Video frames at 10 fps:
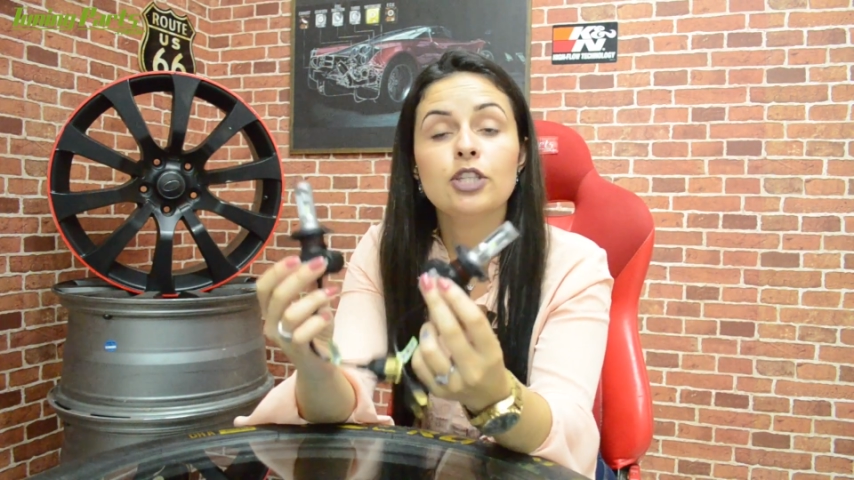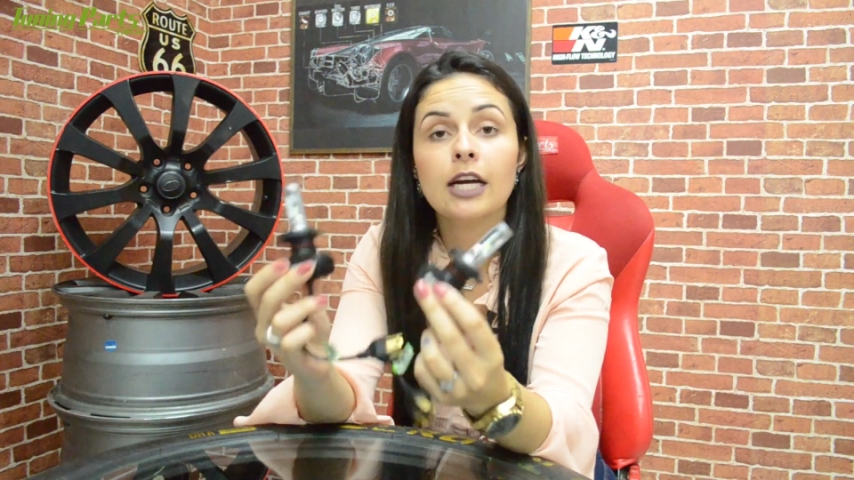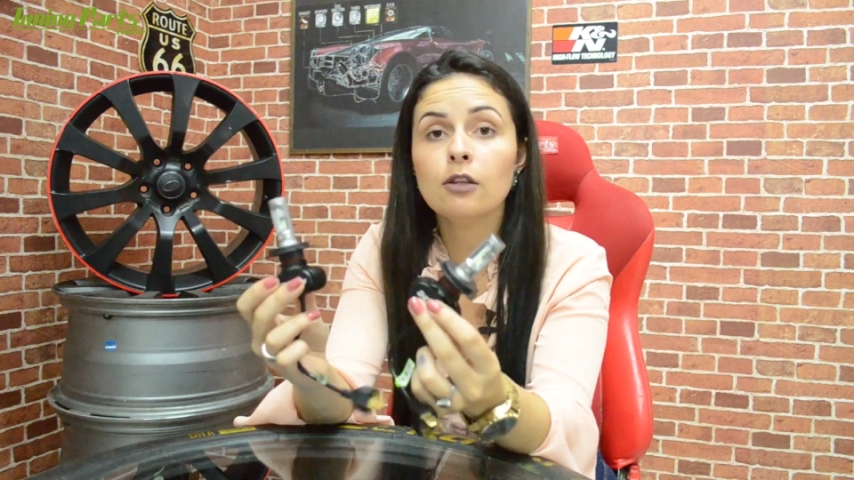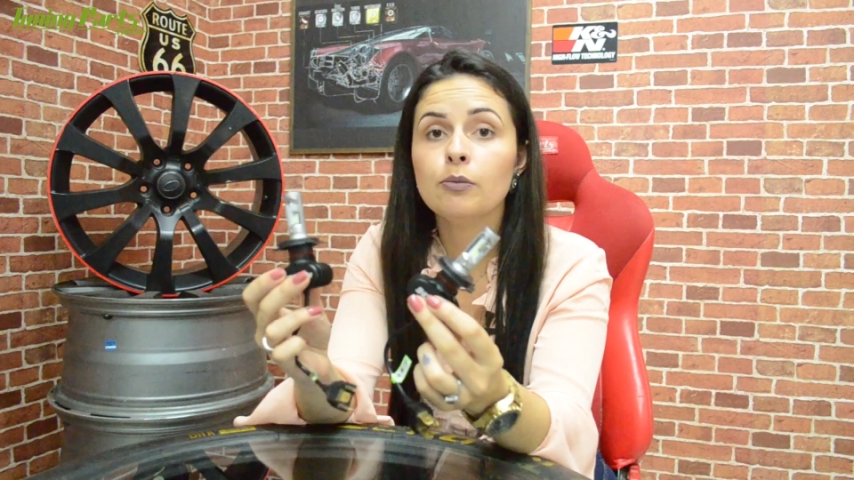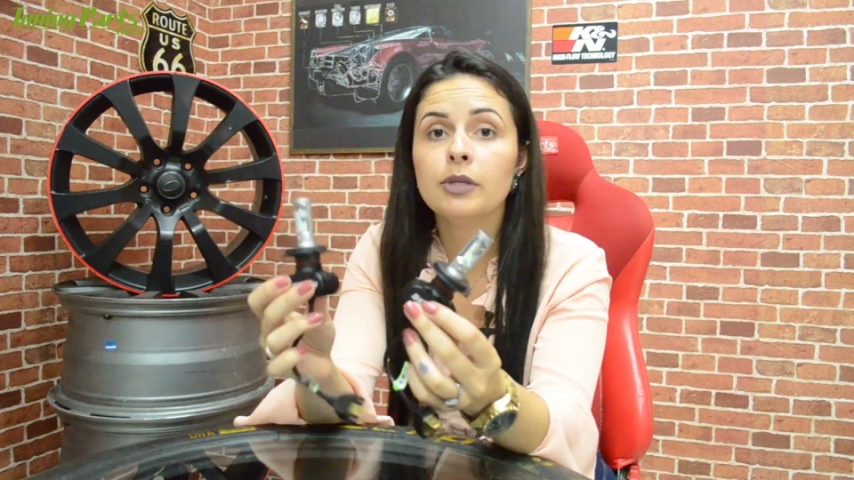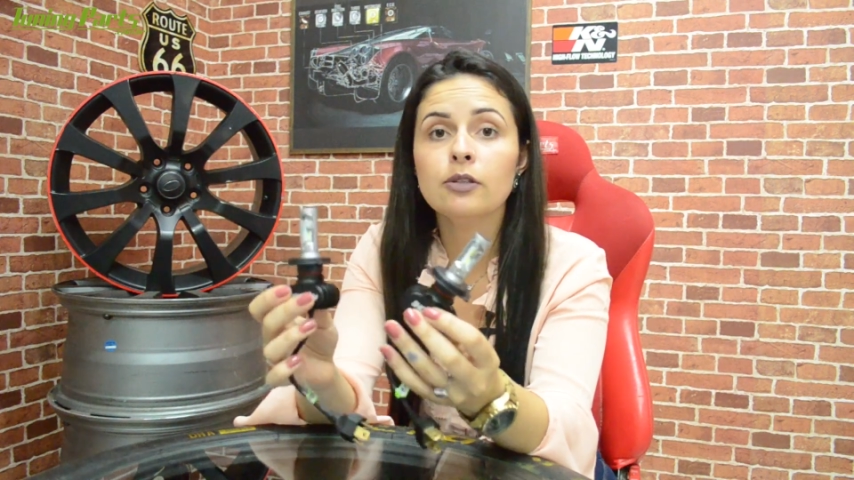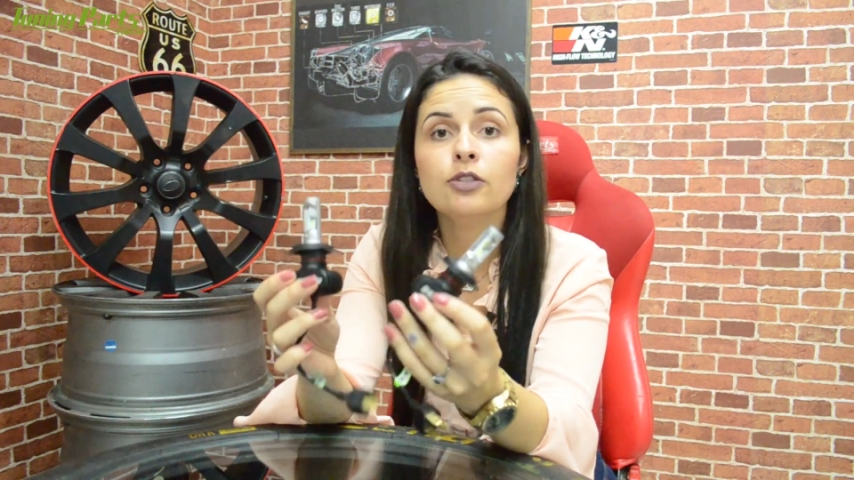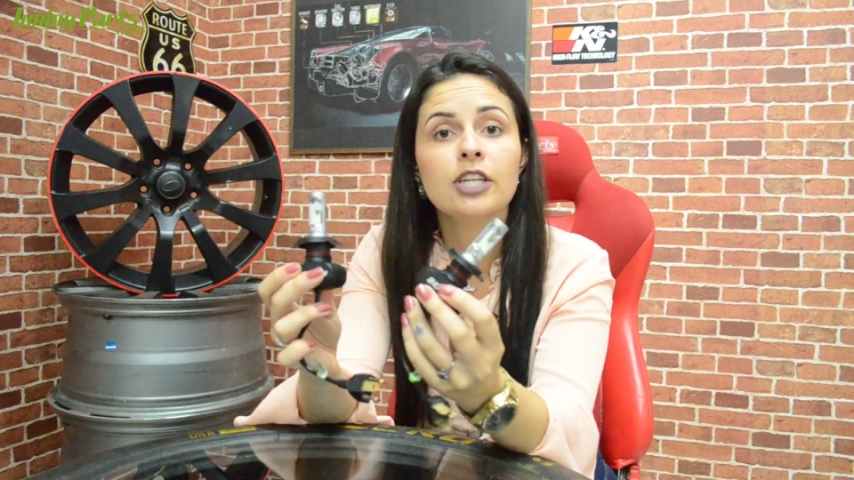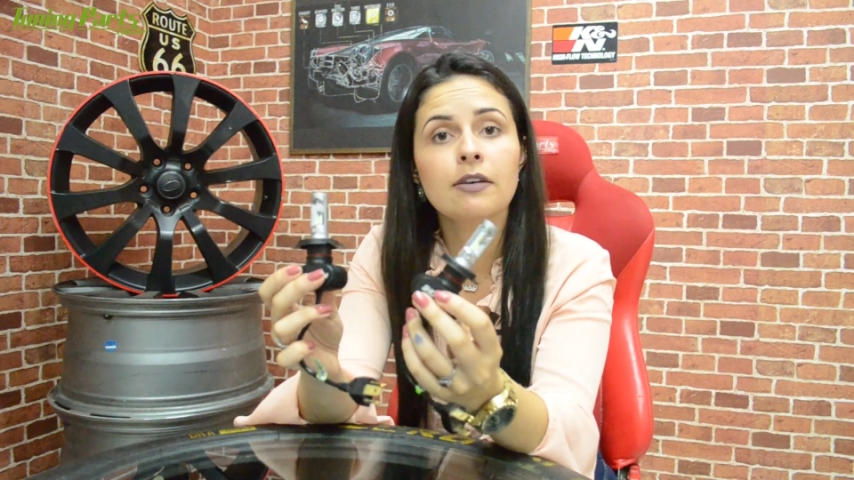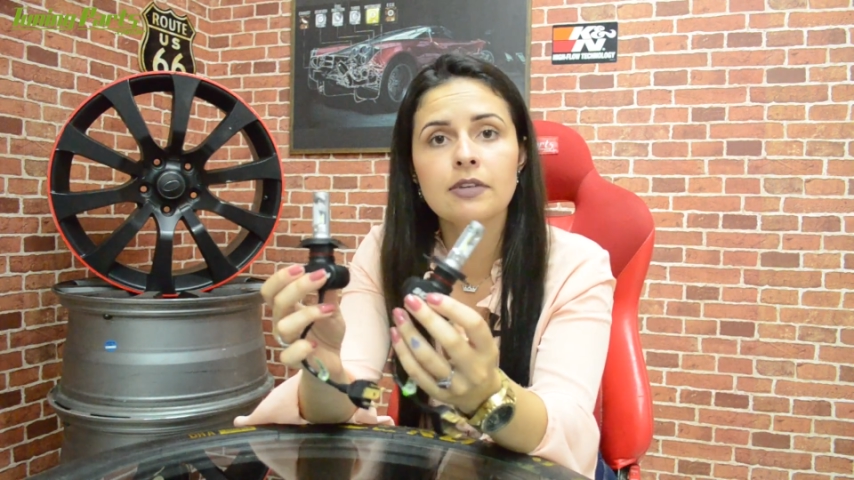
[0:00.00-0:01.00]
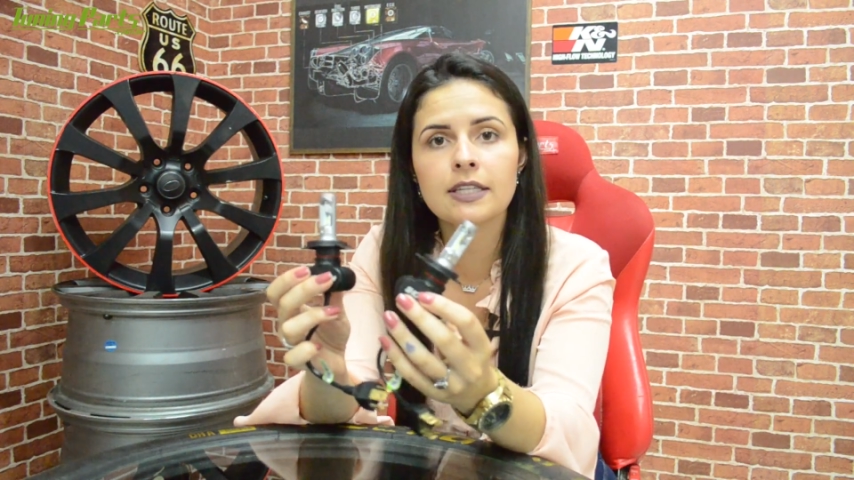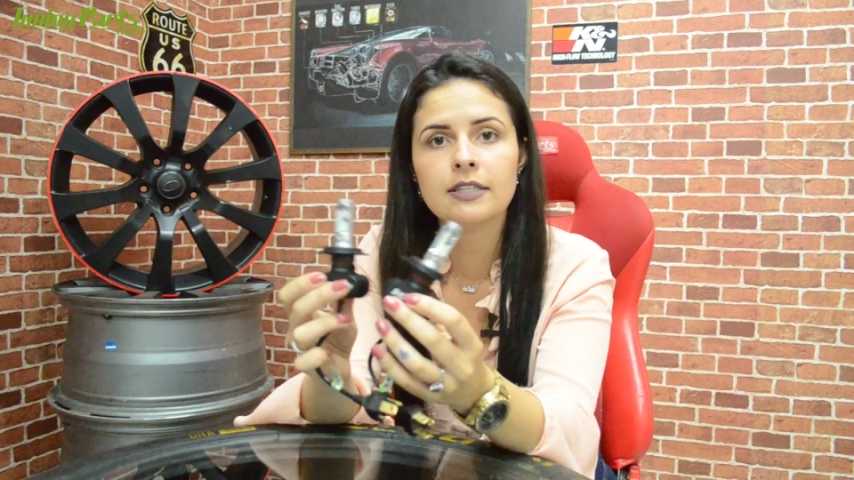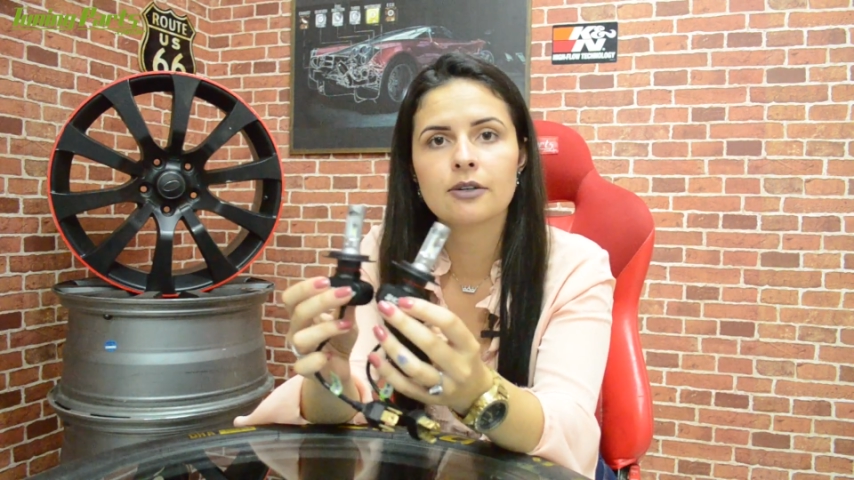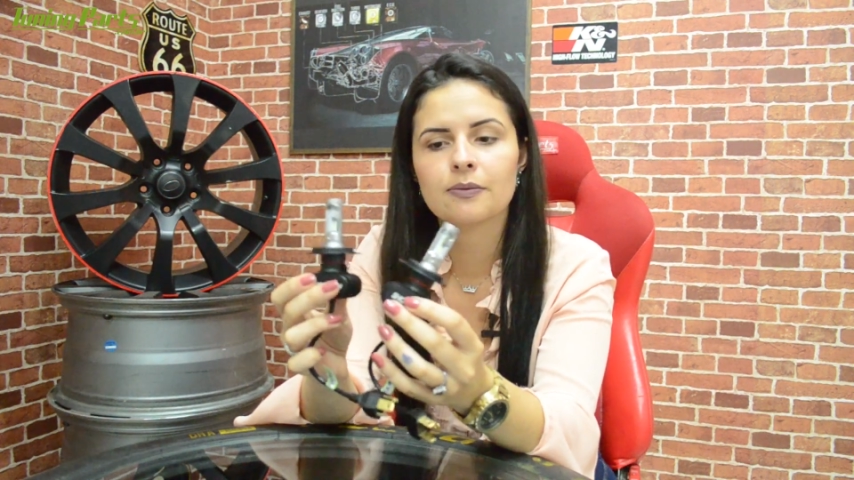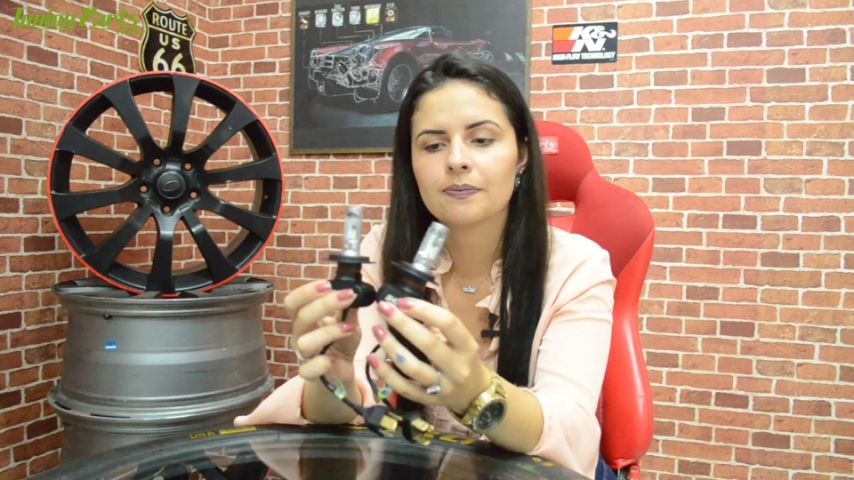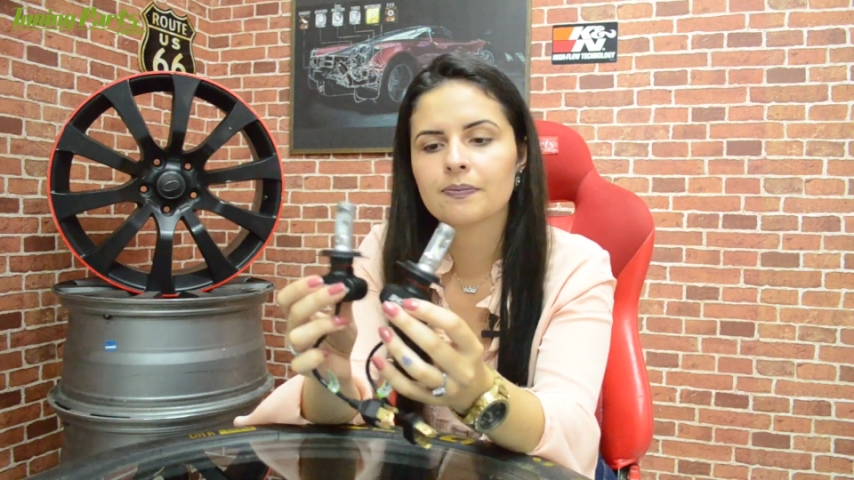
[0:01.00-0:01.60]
de alumínio de aviação,